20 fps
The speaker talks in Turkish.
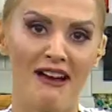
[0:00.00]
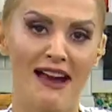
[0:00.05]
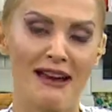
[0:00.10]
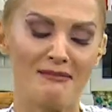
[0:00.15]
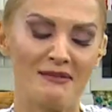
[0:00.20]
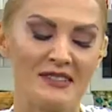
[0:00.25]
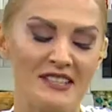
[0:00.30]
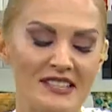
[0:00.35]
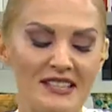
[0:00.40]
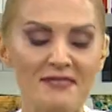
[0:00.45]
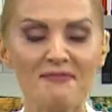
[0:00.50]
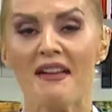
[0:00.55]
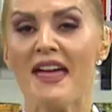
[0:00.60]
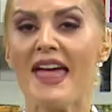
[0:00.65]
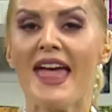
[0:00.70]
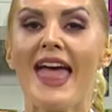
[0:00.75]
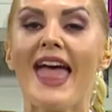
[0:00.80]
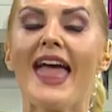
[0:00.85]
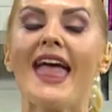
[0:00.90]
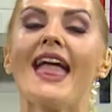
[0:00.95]
vermiştim.
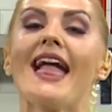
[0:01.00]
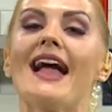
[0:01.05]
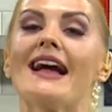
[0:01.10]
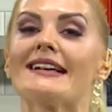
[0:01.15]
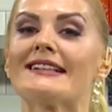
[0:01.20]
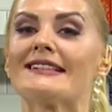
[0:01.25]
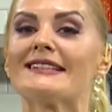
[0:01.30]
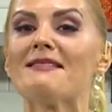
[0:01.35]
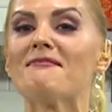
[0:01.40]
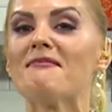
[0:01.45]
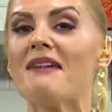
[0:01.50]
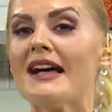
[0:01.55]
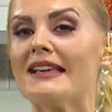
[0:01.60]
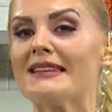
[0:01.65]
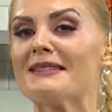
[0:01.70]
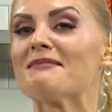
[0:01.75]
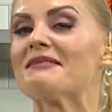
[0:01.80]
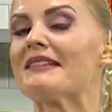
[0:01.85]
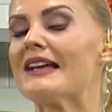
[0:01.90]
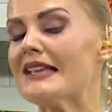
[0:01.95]
Eğer
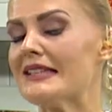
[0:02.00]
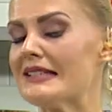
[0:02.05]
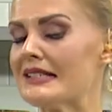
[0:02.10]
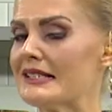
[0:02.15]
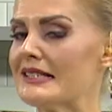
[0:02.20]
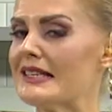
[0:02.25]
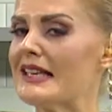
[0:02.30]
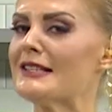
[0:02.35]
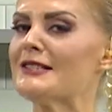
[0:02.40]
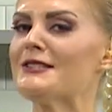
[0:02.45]
zamanım kalırsa